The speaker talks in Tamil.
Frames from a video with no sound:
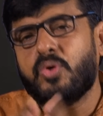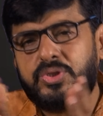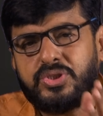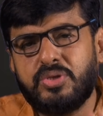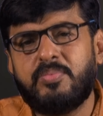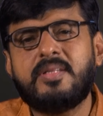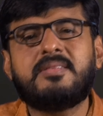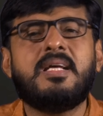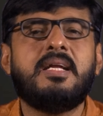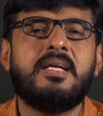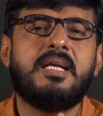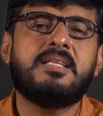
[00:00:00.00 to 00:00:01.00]
ஒட்டுமொத்த
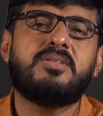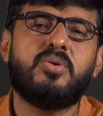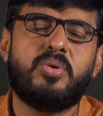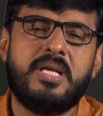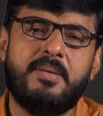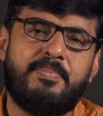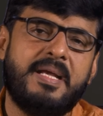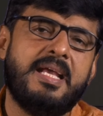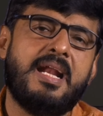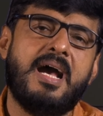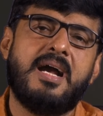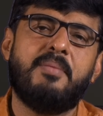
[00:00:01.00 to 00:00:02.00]
இனத்தினுடைய
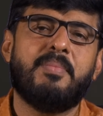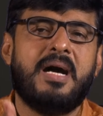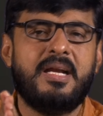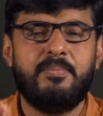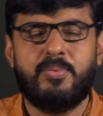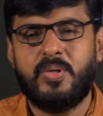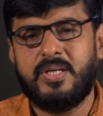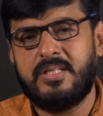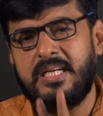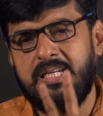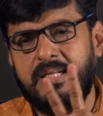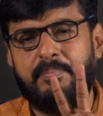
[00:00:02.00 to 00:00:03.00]
பெயராக மாறி போகிறது
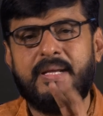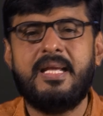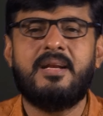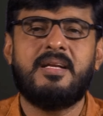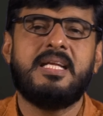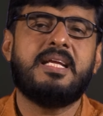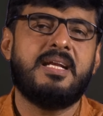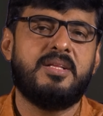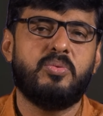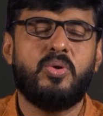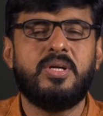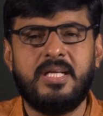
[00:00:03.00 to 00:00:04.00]
ரெண்டு பெயர் நிக்கிறது
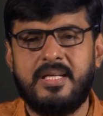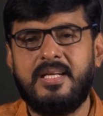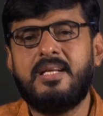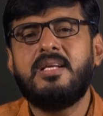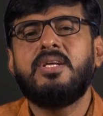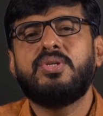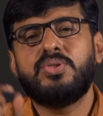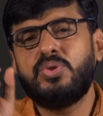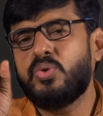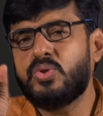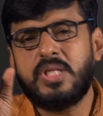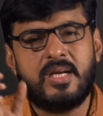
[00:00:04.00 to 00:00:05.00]
ஒண்ணு
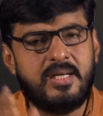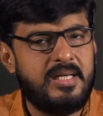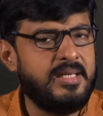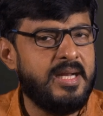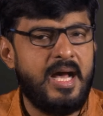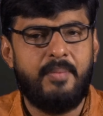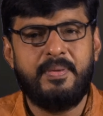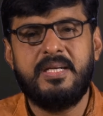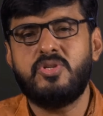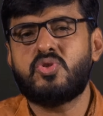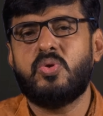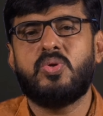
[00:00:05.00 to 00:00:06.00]
யூதர்கள்
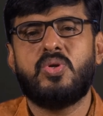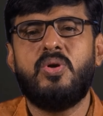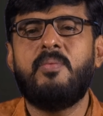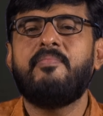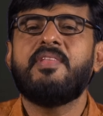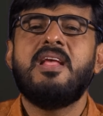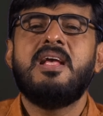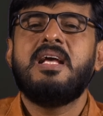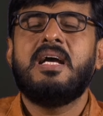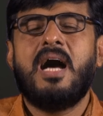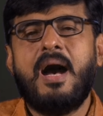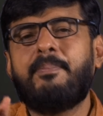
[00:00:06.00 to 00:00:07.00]
அப்படின்னு சொல்றோம்
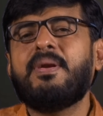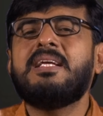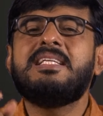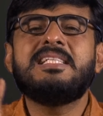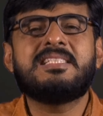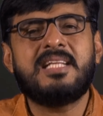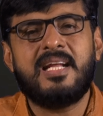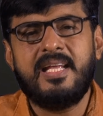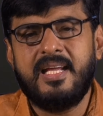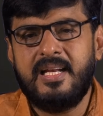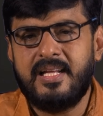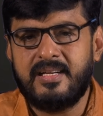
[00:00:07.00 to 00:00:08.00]
அப்புறம்
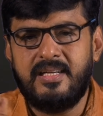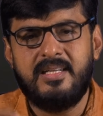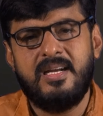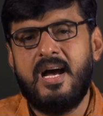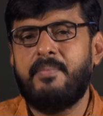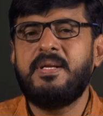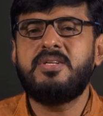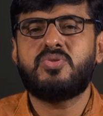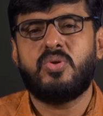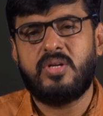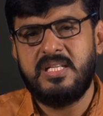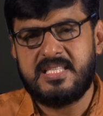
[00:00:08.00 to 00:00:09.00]
இஸ்ரேலர்கள் அப்படின்னு
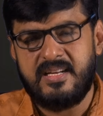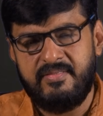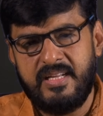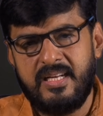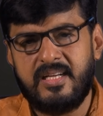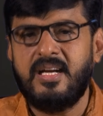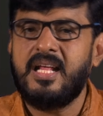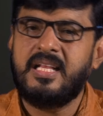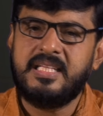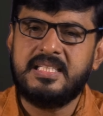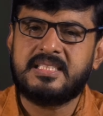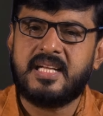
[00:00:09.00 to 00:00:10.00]
சொல்றோம் இஸ்ரேலர்கள்
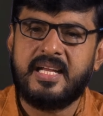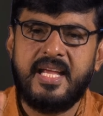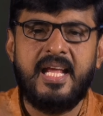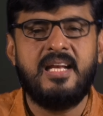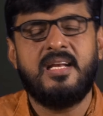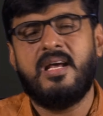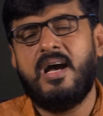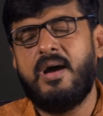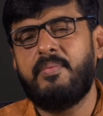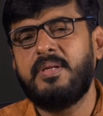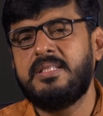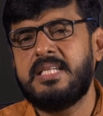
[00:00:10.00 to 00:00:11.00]
அல்லது இஸ்ரேல்
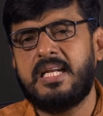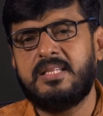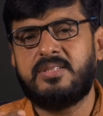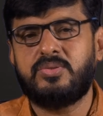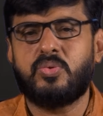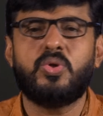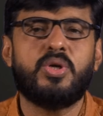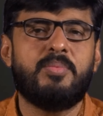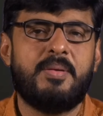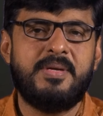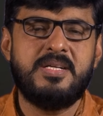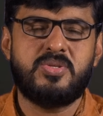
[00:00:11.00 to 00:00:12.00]
அப்படி ஜன கூட்டம்
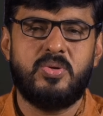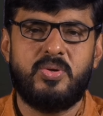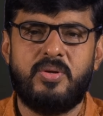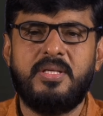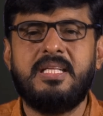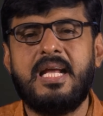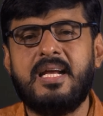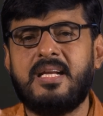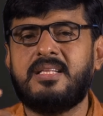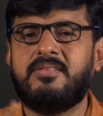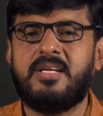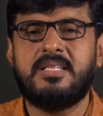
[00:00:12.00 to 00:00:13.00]
அப்படின்னு சொல்றோம் இது எங்க
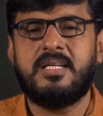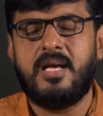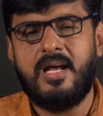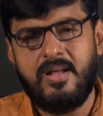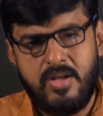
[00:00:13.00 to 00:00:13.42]
இருந்து வருதுன்னா